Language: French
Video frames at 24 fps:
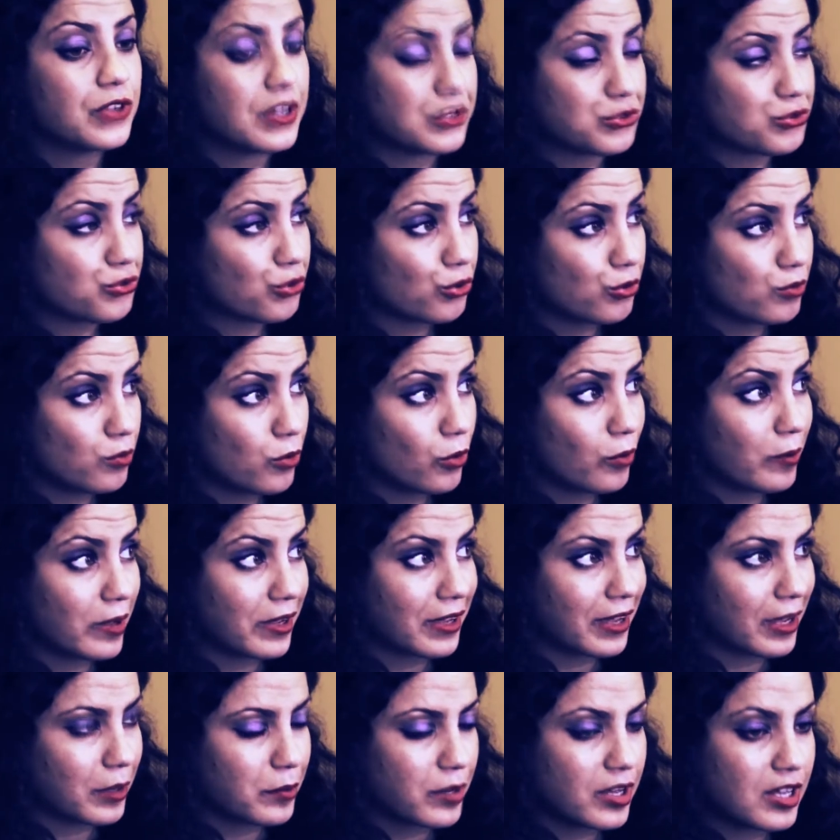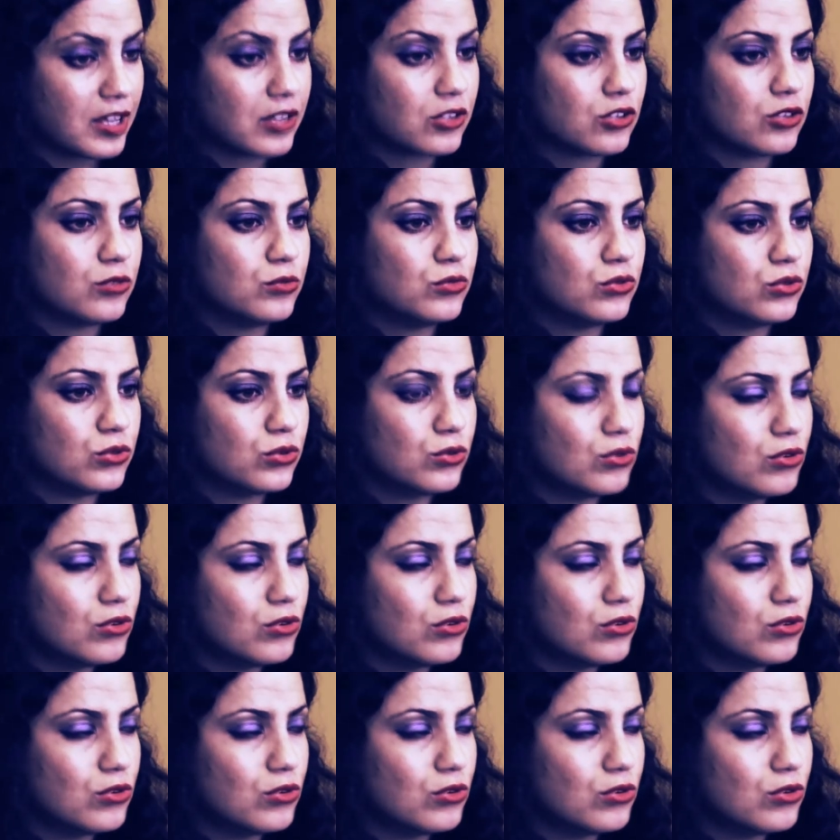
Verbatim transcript: d'instruments maghrébins comme le